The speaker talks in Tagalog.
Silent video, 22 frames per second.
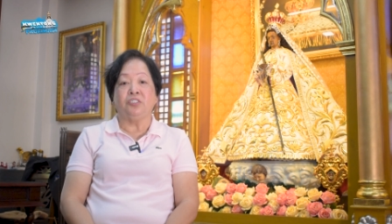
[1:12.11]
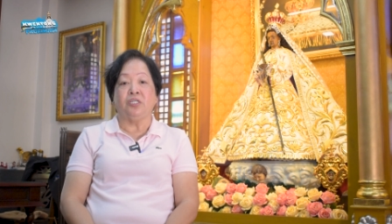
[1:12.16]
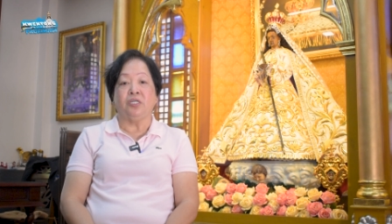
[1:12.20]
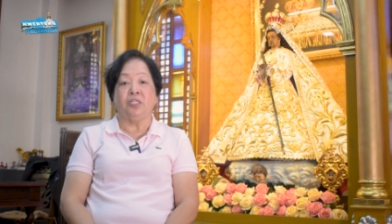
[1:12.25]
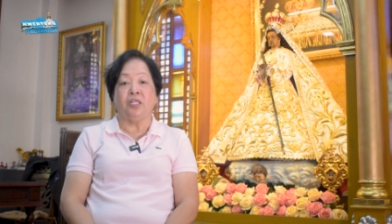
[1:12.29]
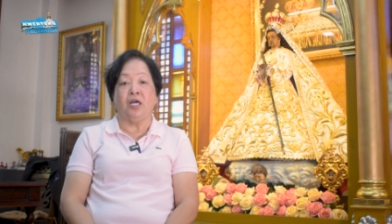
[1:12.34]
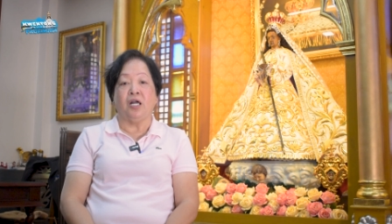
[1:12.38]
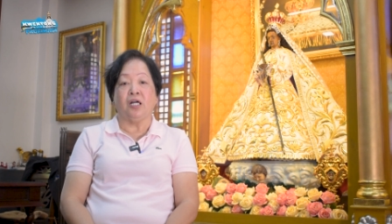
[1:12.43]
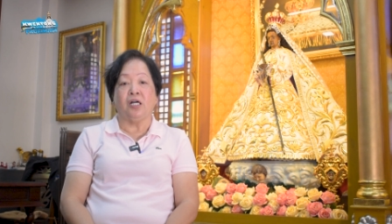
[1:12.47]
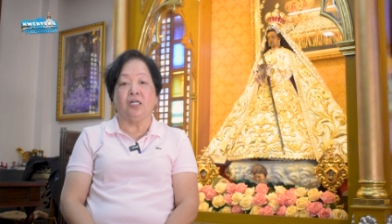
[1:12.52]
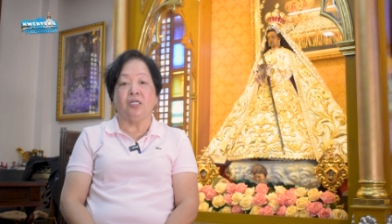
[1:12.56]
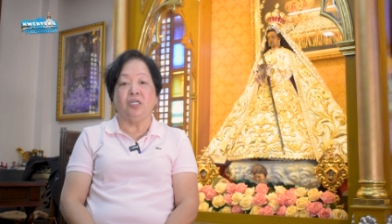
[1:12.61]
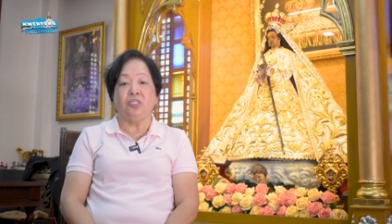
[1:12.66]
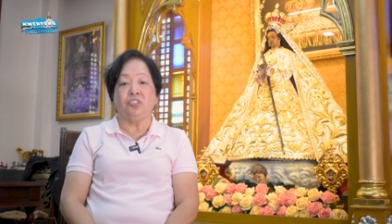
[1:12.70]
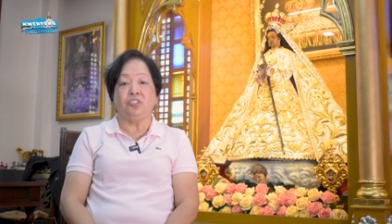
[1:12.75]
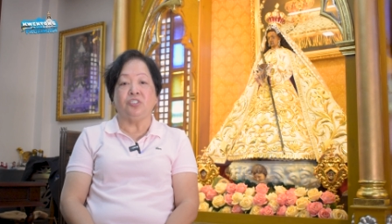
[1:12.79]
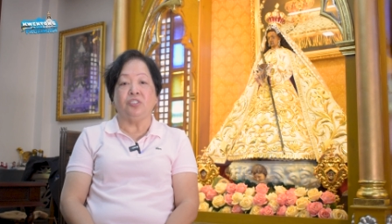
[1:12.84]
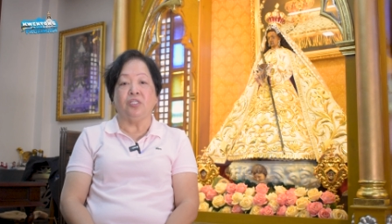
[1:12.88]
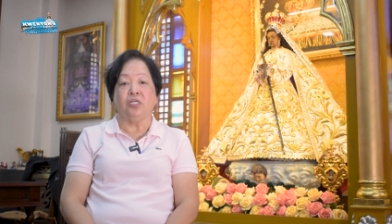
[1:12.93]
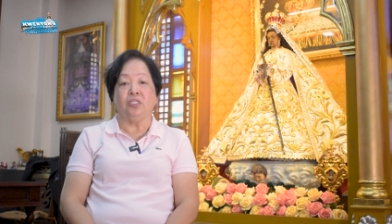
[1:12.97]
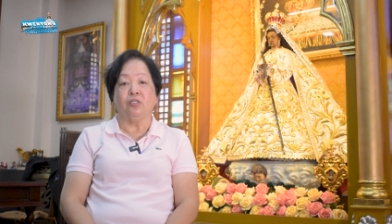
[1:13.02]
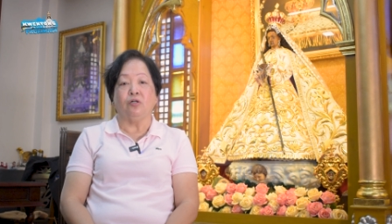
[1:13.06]
sa
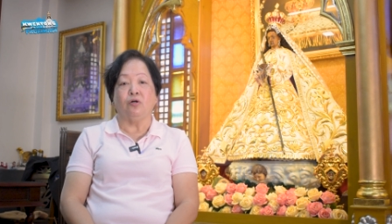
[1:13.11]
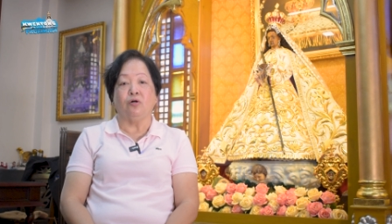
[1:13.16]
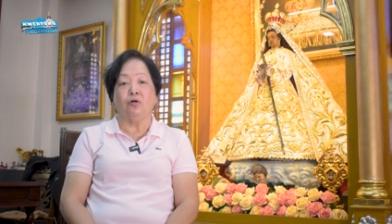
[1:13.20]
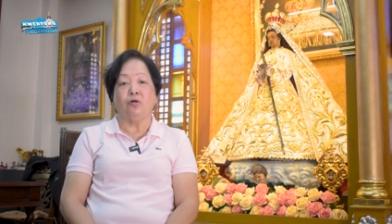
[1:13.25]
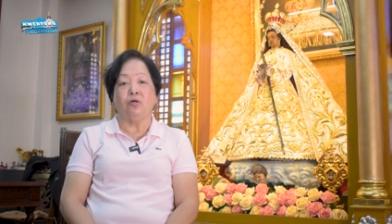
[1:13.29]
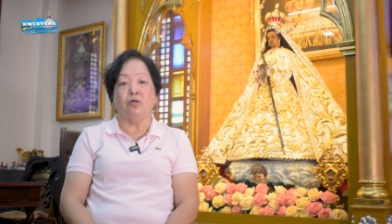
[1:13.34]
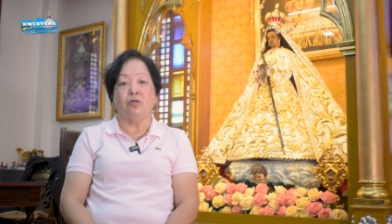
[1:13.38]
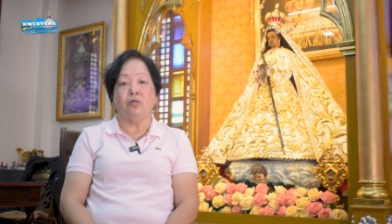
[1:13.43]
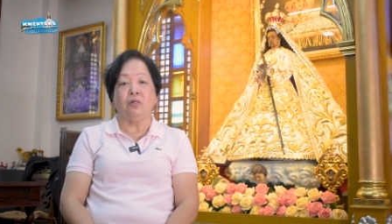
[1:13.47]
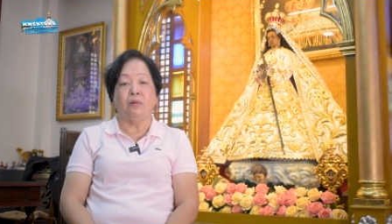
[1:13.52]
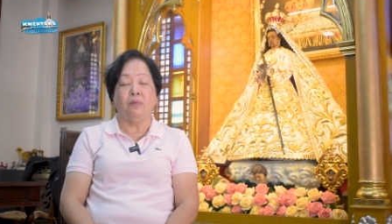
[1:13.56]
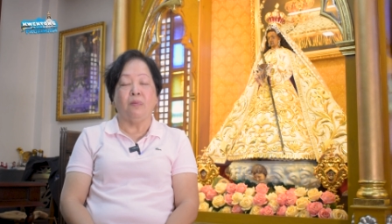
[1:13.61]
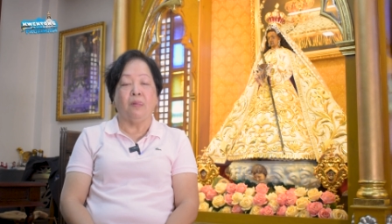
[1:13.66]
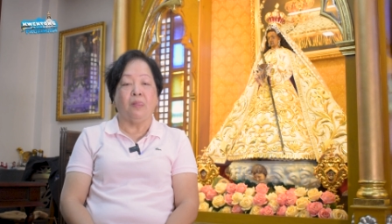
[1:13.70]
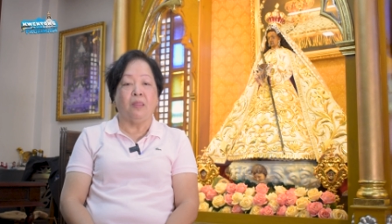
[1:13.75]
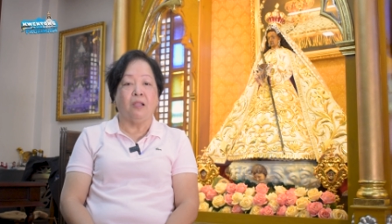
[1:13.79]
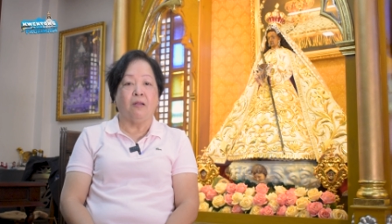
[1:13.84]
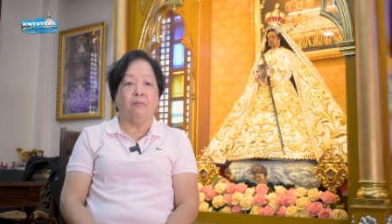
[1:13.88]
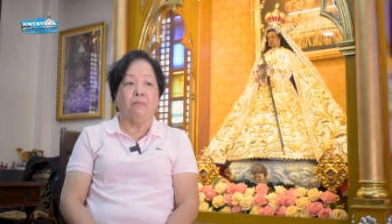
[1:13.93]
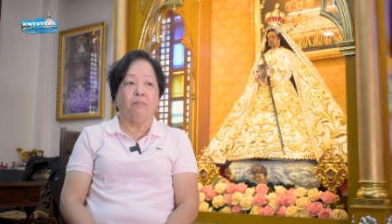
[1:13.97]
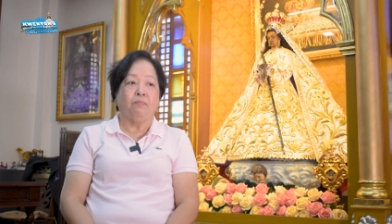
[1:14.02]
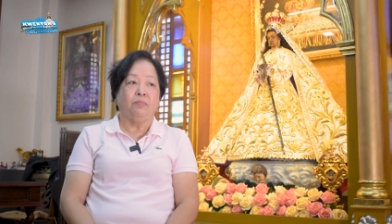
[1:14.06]
nakagisnan ko
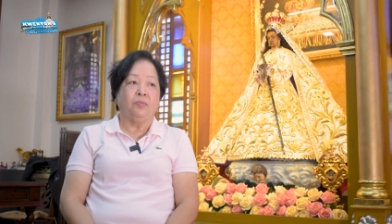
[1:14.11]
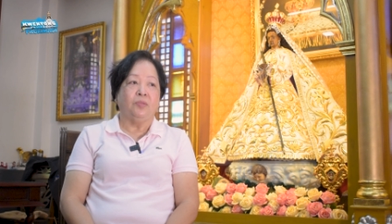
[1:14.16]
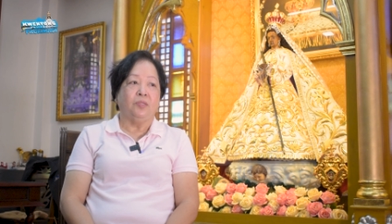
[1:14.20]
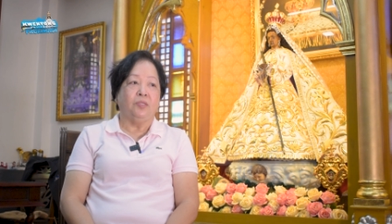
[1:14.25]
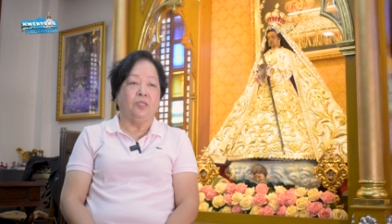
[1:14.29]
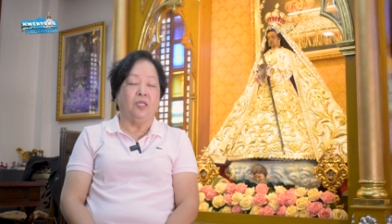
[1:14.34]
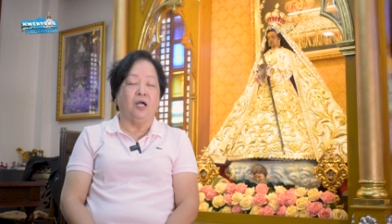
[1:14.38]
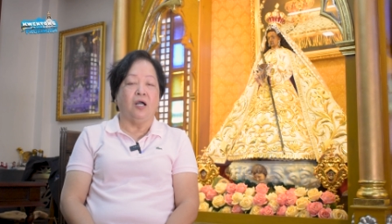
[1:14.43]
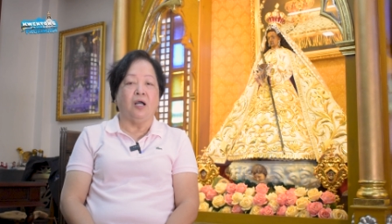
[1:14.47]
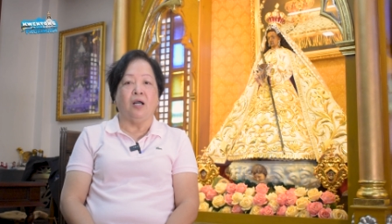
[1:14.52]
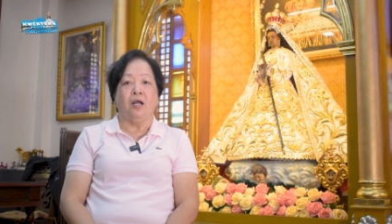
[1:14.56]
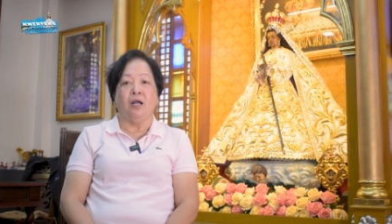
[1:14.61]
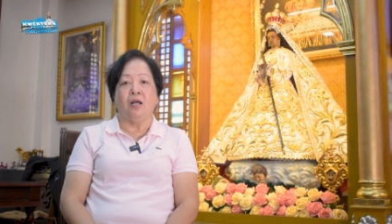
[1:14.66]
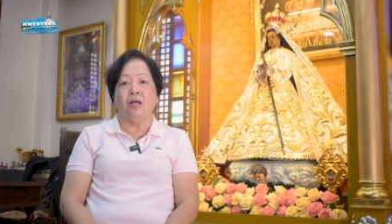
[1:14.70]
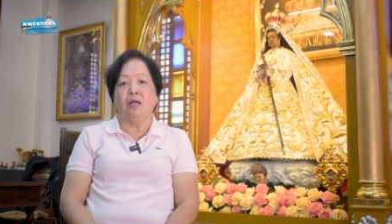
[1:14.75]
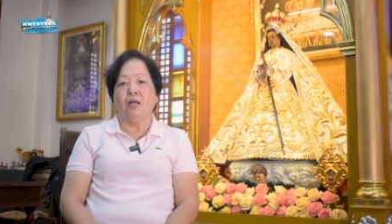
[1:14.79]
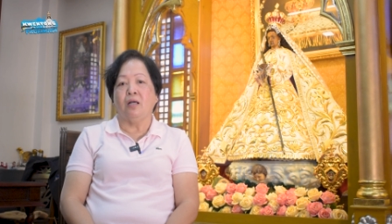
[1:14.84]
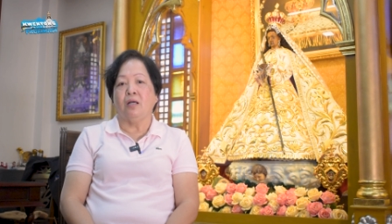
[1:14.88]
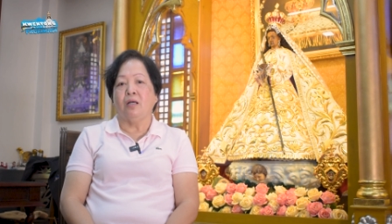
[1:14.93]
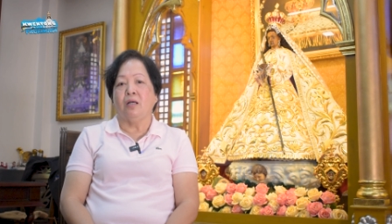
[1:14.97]
na